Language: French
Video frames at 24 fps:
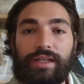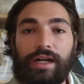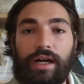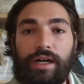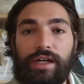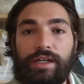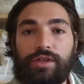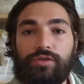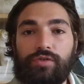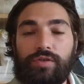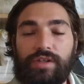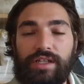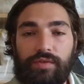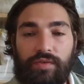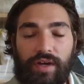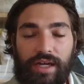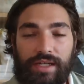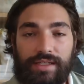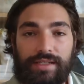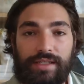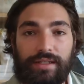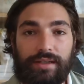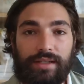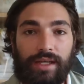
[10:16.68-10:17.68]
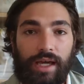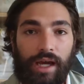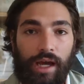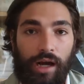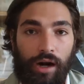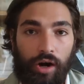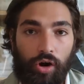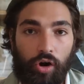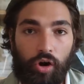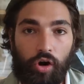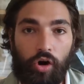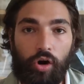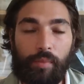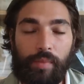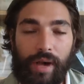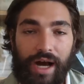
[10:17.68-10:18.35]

dans les universités le